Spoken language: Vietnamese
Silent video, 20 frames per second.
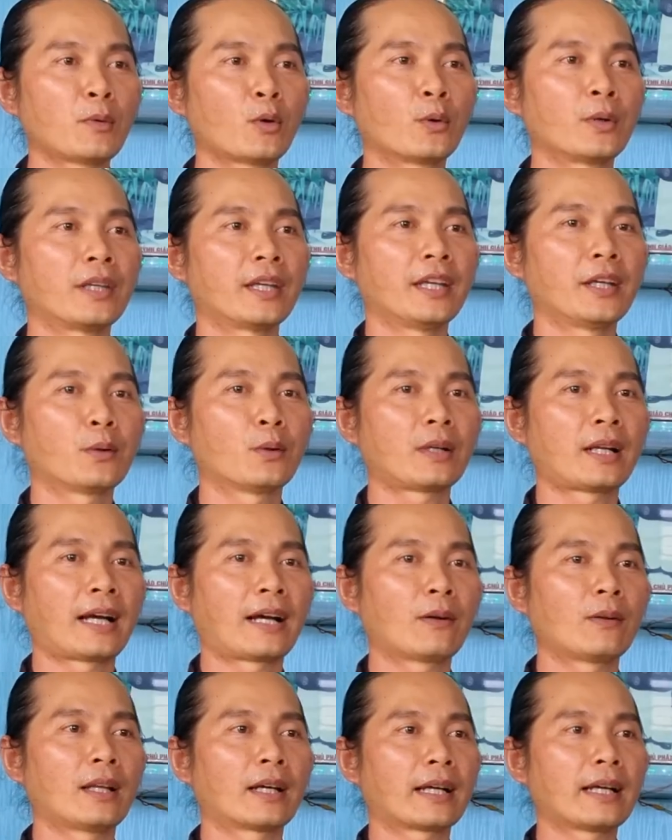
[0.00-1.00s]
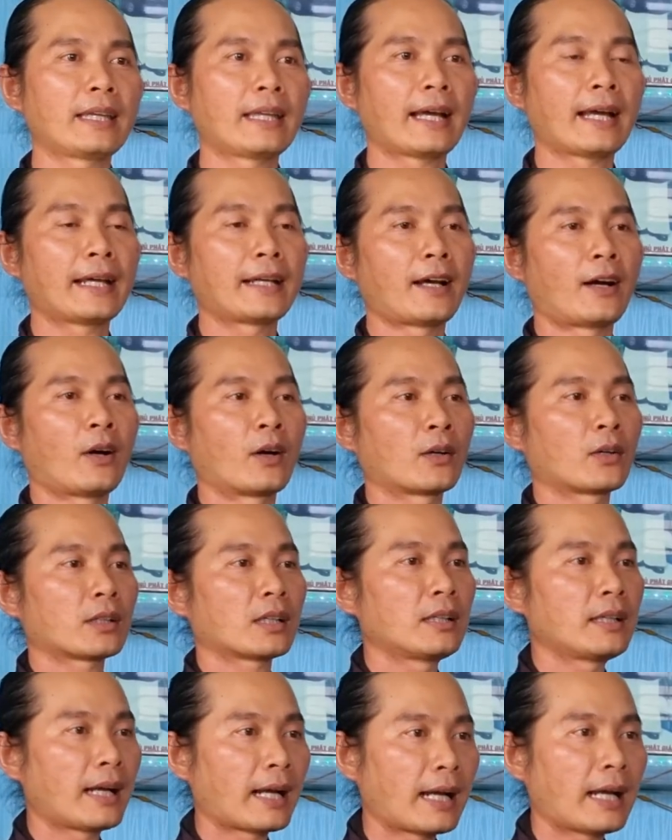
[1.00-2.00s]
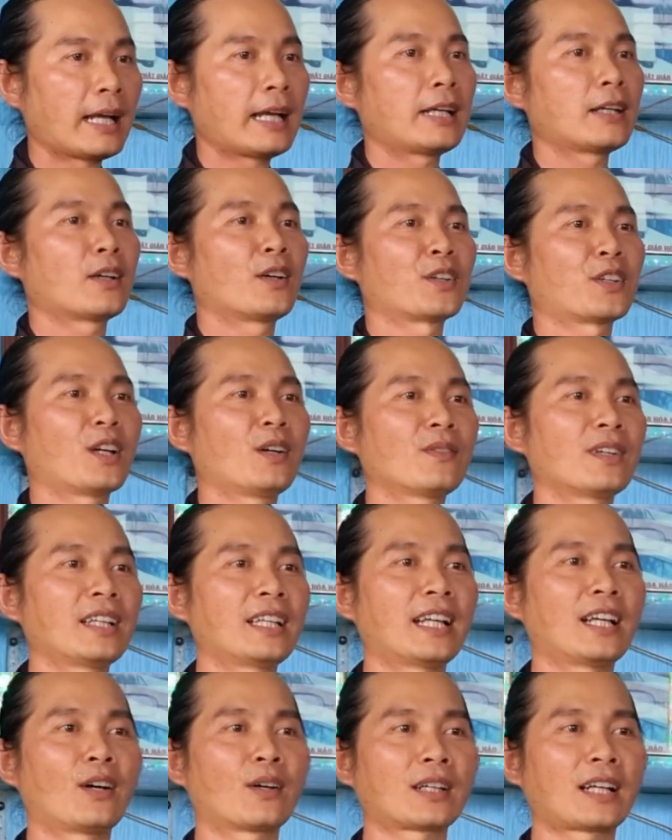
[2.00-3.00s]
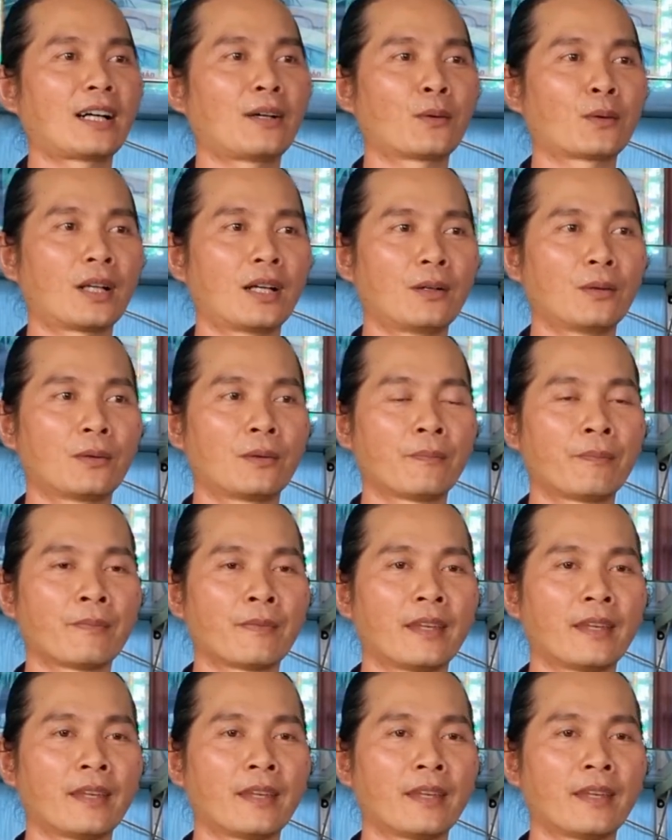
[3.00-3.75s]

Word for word: mùi vị của đạo là cái giai đoạn thứ hai rồi, chứ không phải giai đoạn đầu đâu.